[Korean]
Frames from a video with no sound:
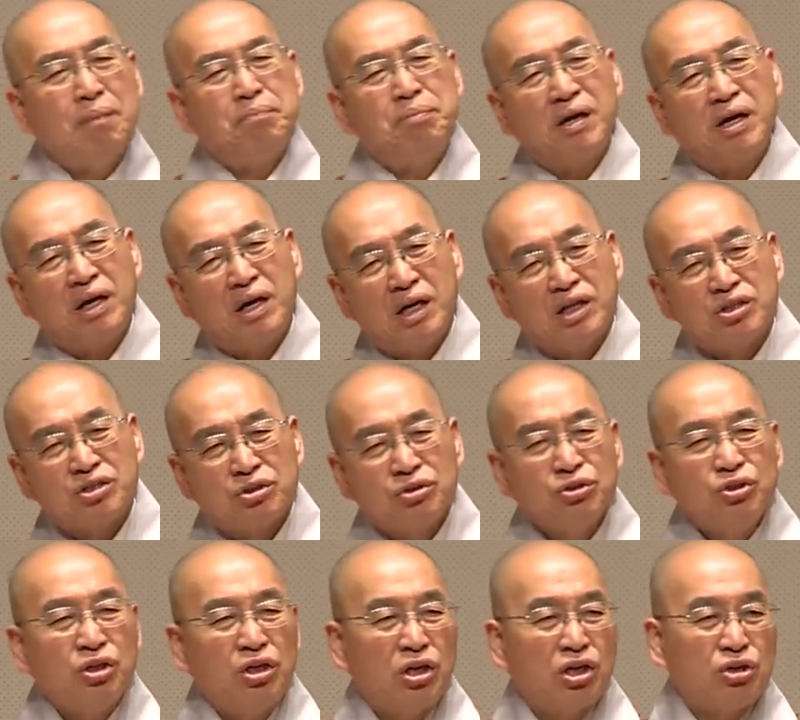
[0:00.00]
아빠가
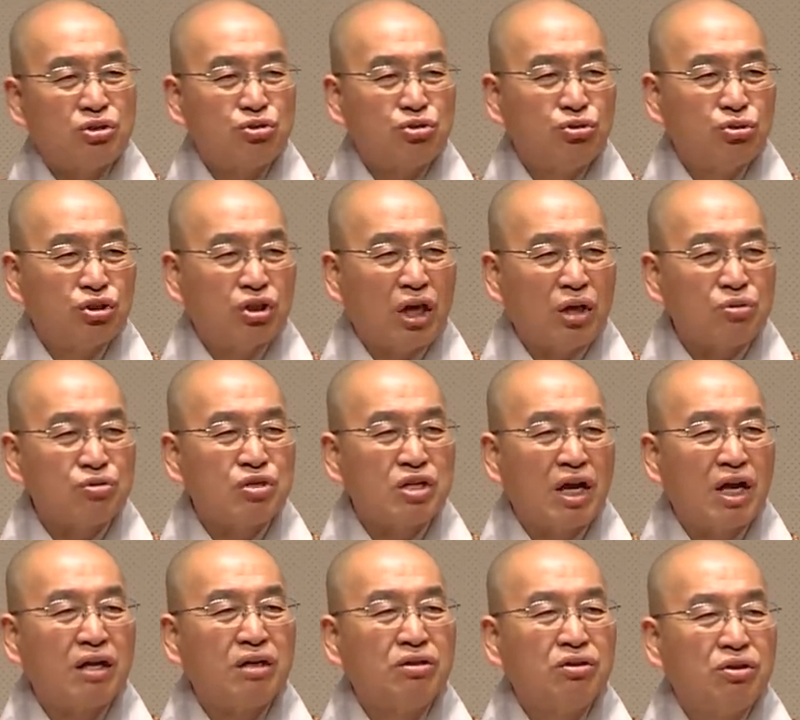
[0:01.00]
성질내가지고 따로
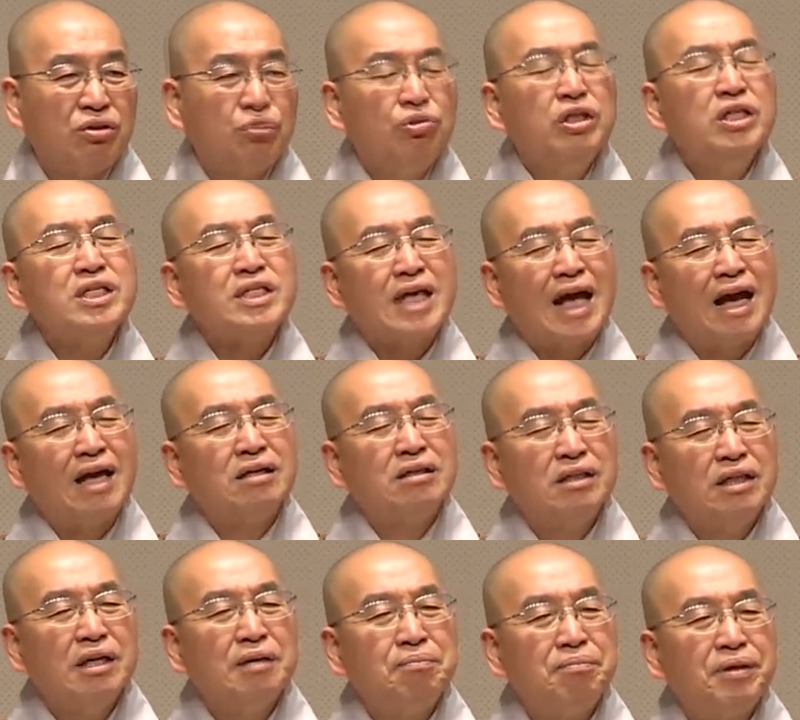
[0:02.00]
사는데 우리 산
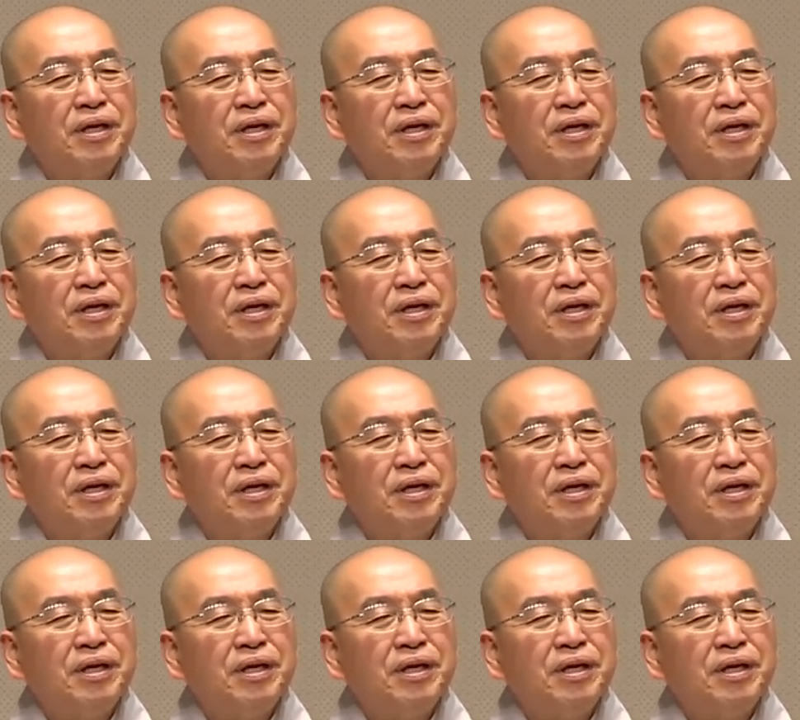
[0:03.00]
거에